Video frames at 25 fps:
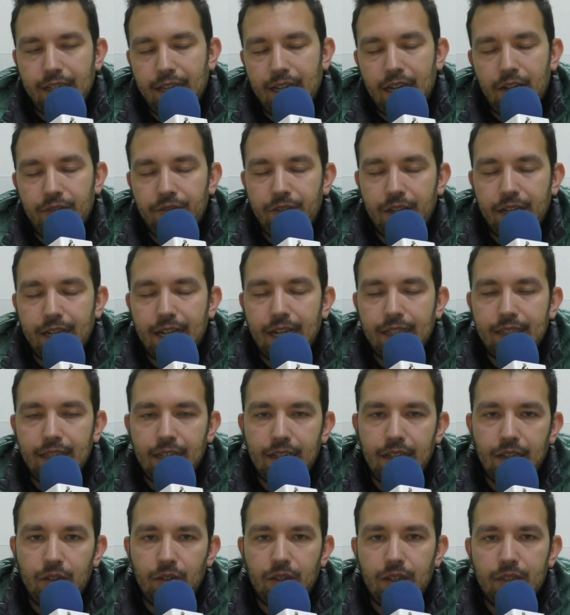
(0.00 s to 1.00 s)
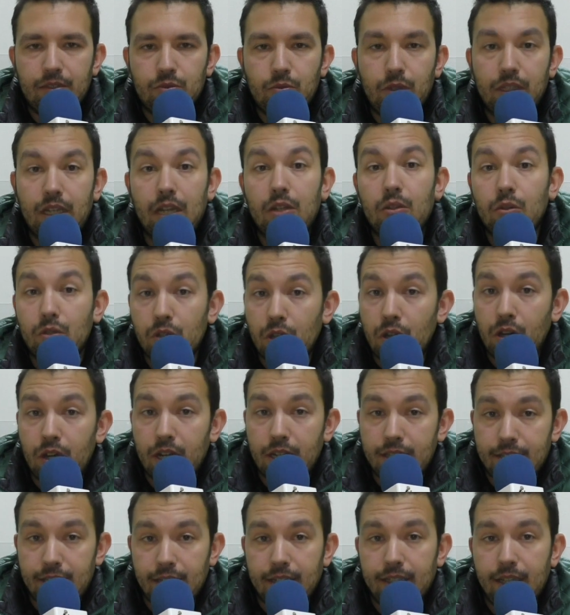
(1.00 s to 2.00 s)
affiancata alla squadra
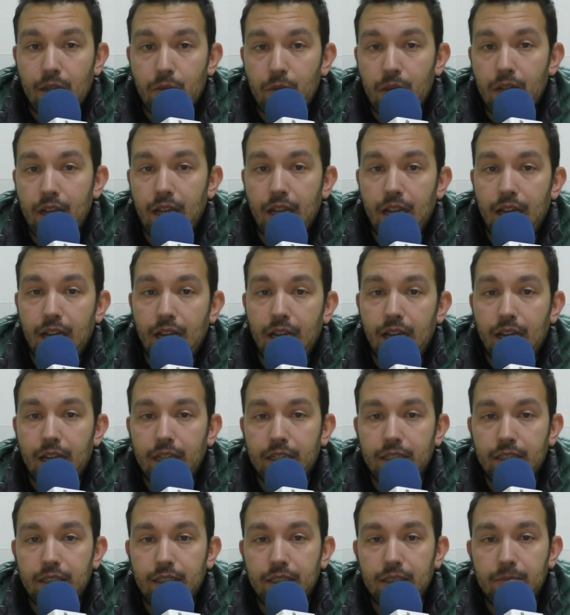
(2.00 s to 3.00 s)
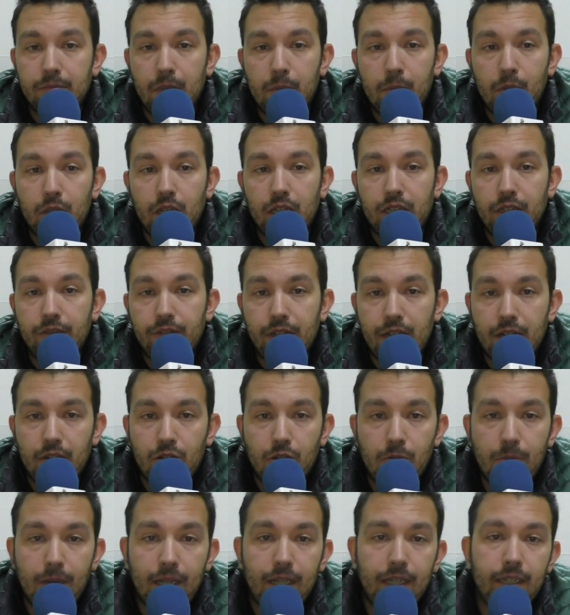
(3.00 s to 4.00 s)
juniores, anche quella in memoria di
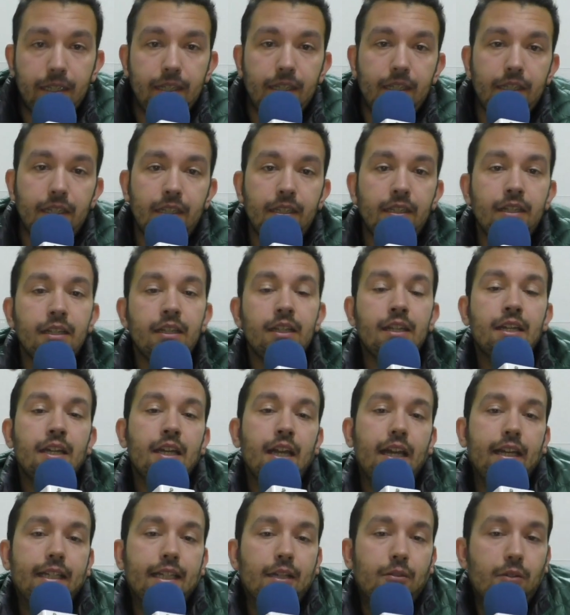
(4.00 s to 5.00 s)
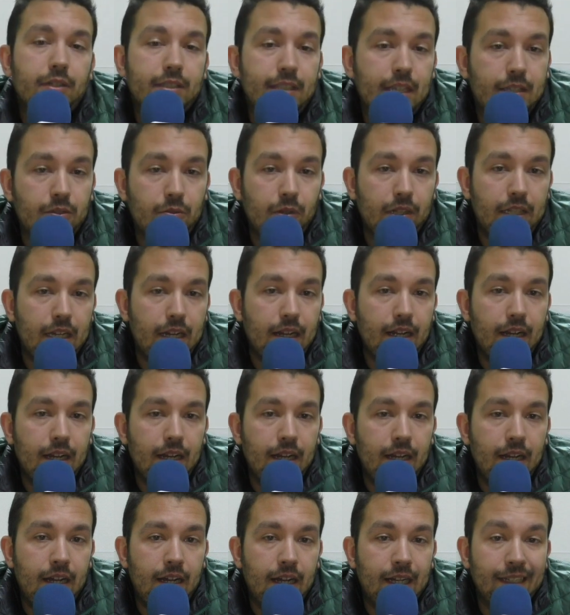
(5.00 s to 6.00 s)
Franco Ballerini. E da questa
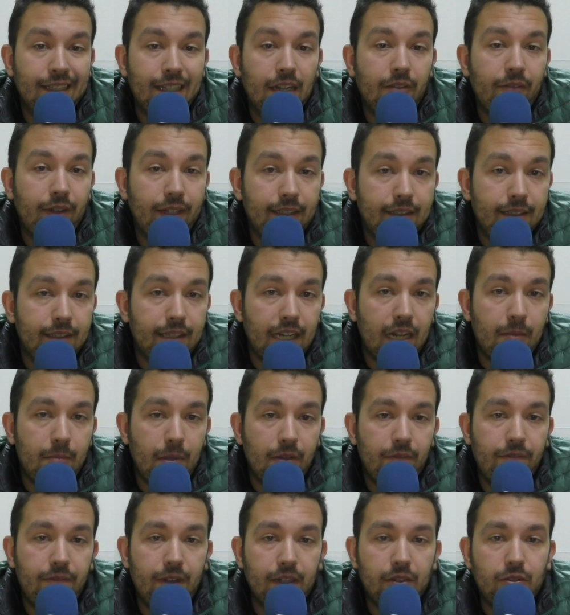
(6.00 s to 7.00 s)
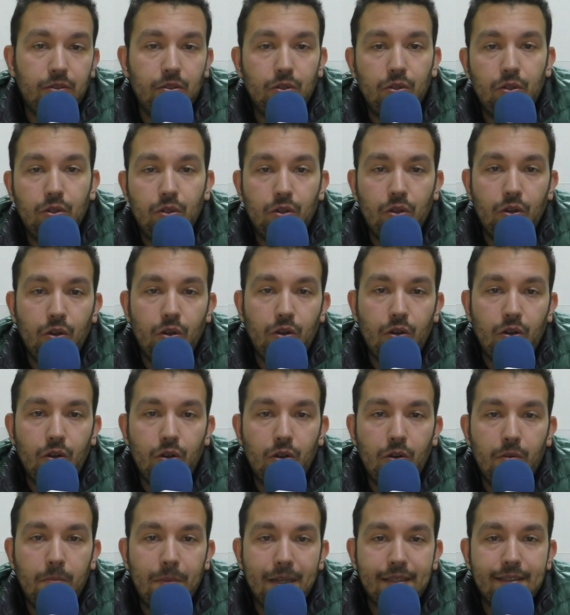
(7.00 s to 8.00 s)
squadra under 23 abbiamo
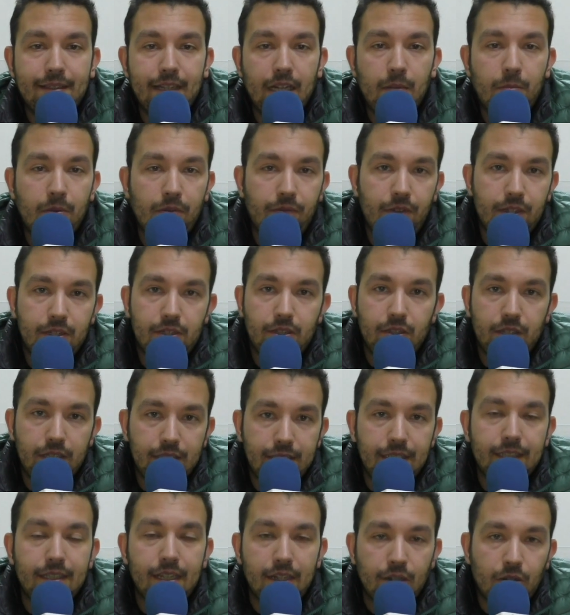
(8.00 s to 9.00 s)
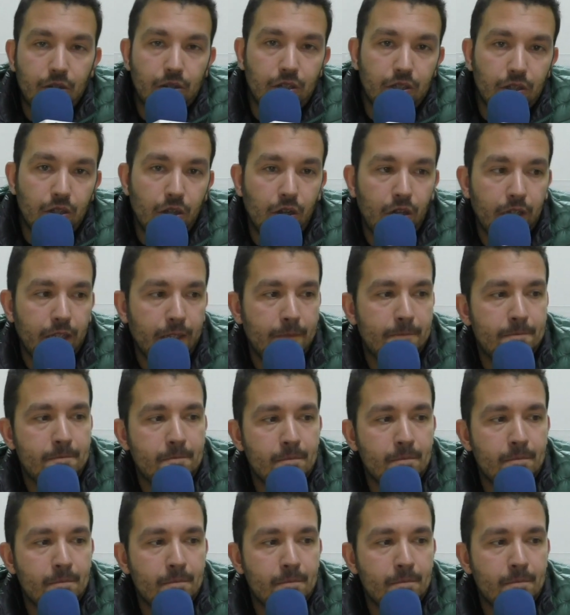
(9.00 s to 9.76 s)
fatto passare professionisti tre corridori.